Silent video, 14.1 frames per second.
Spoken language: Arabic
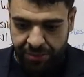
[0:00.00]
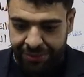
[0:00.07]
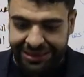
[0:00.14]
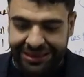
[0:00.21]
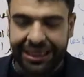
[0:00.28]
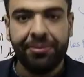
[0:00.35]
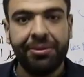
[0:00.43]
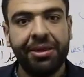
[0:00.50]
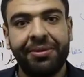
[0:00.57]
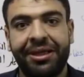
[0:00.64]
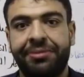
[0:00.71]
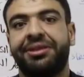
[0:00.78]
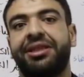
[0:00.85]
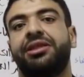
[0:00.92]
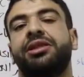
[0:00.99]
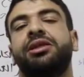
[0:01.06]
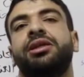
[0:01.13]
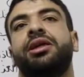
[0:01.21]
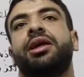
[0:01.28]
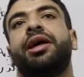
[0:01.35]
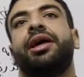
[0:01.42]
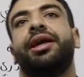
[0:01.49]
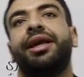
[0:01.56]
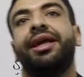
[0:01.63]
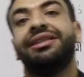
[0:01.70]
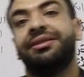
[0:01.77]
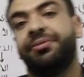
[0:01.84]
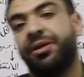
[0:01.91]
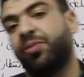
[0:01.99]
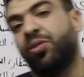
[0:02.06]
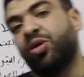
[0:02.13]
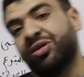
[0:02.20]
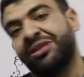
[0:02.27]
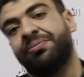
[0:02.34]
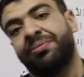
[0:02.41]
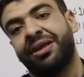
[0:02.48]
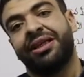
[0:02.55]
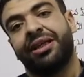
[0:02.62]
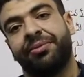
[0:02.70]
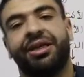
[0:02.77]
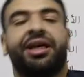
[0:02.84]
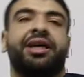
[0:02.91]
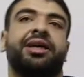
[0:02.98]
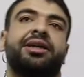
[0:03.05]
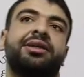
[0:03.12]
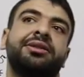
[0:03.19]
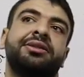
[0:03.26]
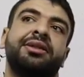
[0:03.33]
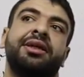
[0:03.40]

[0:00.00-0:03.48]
بس قبل ما نبتدي لازم نبقى واخدين بالنا من حاجة